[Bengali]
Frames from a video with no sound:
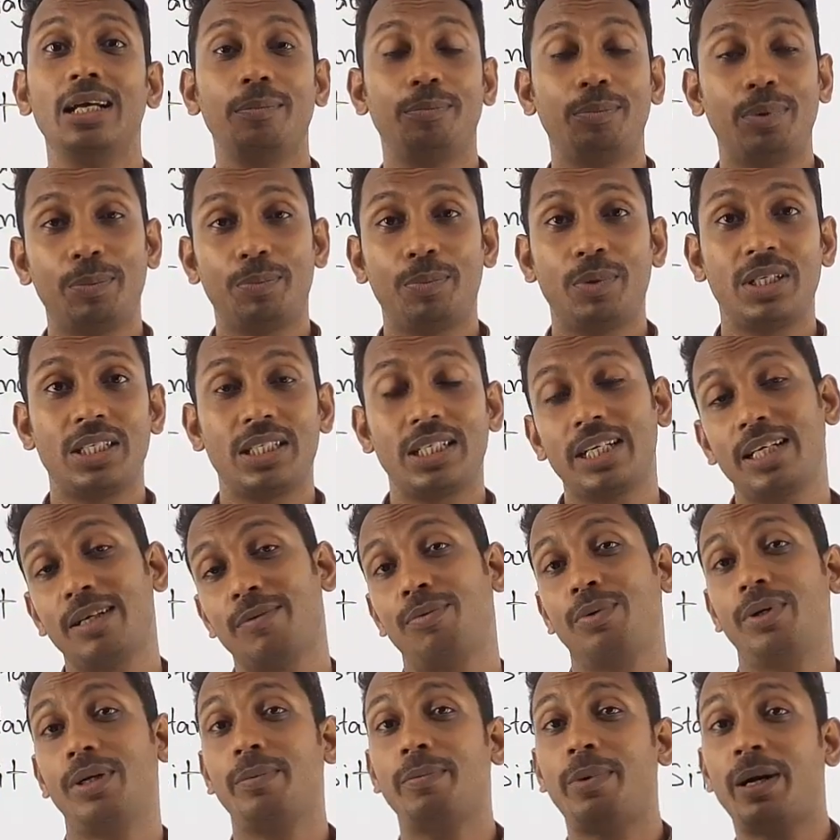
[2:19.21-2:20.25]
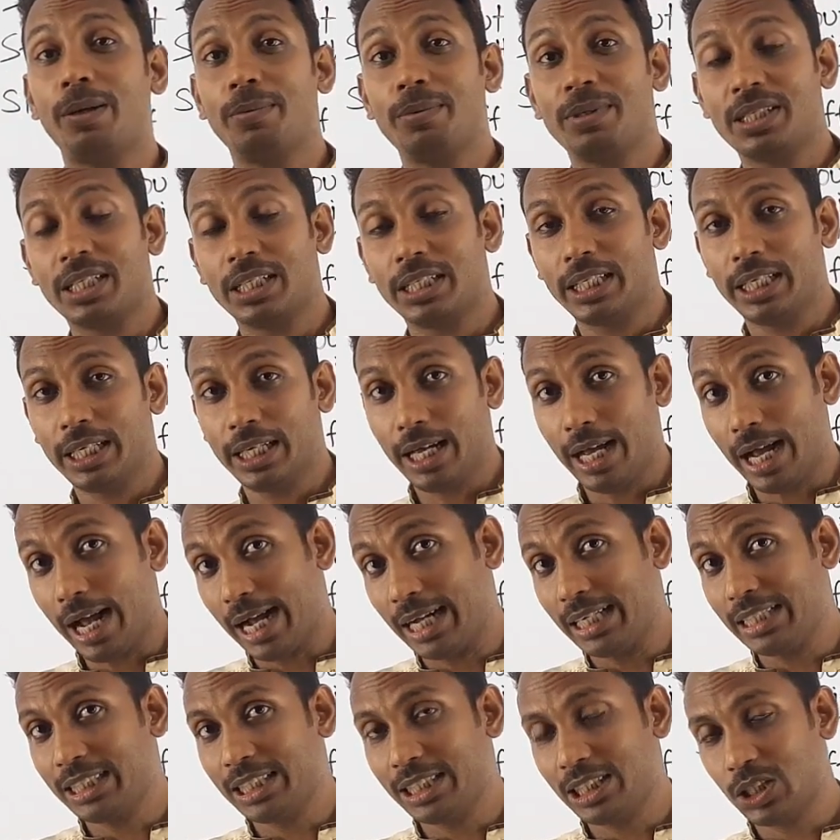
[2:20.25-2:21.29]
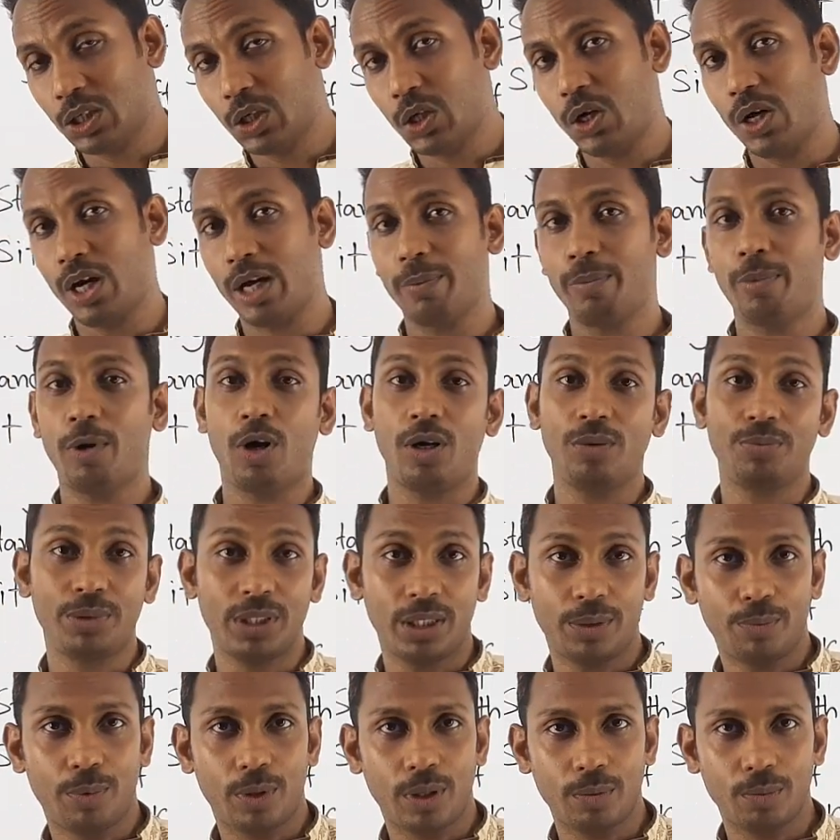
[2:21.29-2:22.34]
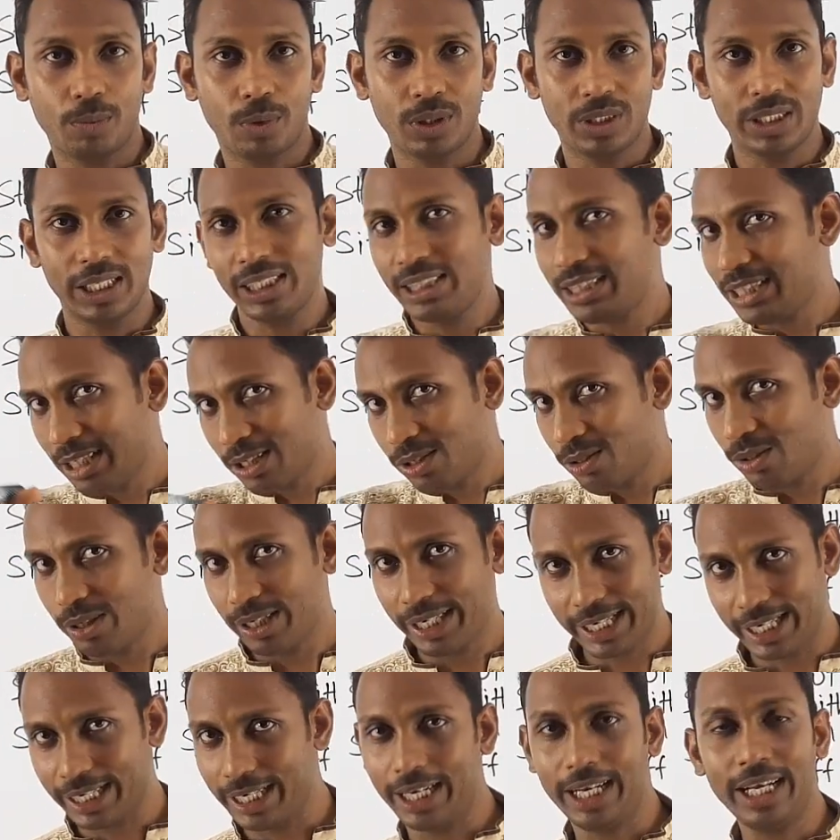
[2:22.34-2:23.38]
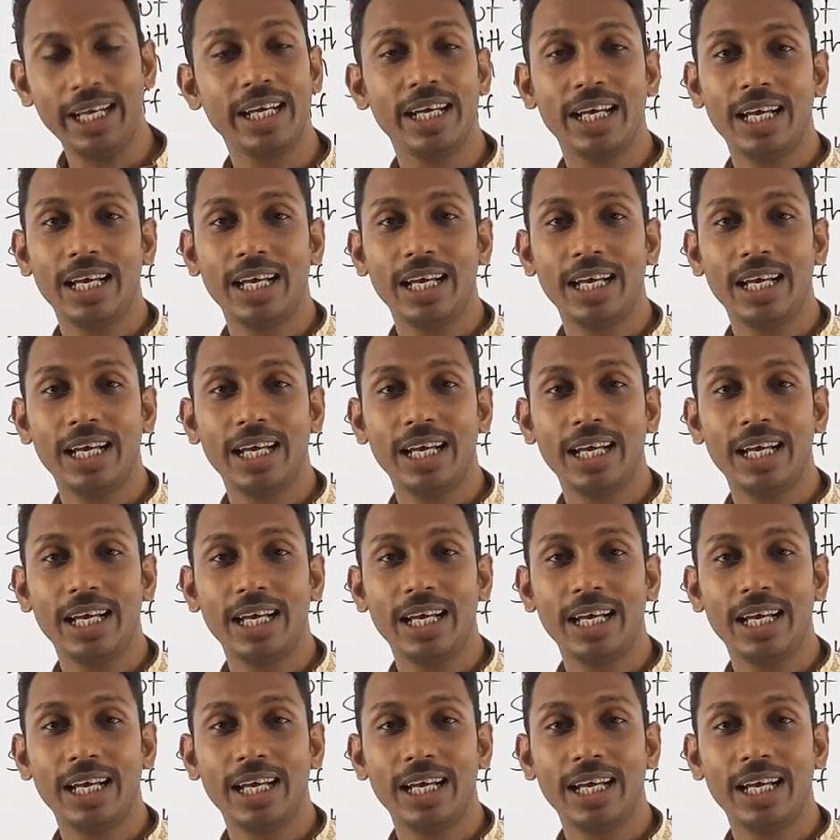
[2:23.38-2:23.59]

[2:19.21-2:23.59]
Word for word: প্রিপোজিশনের পরে ভার্বের সাথে আইনজি যোগ হয় বা অবজেক্ট ফর্ম বসে সেগুলো এখানে